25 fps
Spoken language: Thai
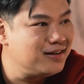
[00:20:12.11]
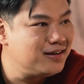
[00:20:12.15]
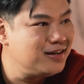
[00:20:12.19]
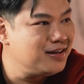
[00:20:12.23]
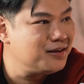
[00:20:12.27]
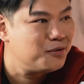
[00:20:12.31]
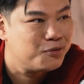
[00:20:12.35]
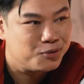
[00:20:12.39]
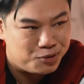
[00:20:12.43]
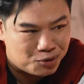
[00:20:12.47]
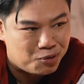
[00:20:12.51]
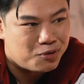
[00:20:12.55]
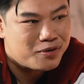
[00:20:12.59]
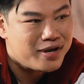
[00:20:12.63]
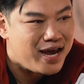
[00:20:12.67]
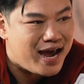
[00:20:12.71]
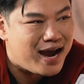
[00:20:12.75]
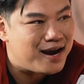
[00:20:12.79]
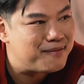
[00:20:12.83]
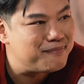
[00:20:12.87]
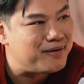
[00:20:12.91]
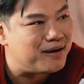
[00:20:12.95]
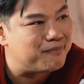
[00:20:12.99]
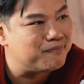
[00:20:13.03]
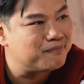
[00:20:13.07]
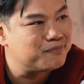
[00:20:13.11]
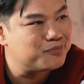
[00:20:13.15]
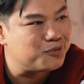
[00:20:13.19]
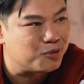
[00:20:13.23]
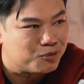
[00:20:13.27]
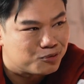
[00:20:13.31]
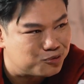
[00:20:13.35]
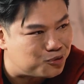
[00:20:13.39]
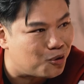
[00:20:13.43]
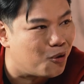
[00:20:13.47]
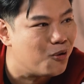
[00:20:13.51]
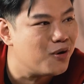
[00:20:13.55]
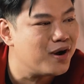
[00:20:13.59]
ที่คุณต้องแย่งแบบต
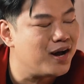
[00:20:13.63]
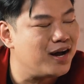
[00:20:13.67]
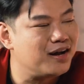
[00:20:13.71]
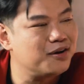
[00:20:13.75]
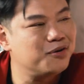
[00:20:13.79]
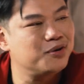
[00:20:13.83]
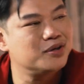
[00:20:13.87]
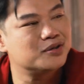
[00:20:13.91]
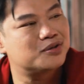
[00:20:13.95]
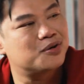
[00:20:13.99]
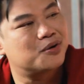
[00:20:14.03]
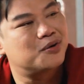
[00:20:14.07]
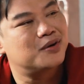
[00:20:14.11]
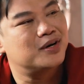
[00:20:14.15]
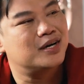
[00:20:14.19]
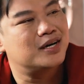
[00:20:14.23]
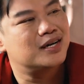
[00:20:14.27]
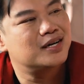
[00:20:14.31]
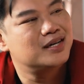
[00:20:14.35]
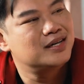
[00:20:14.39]
รงๆอ่ะโดยตรง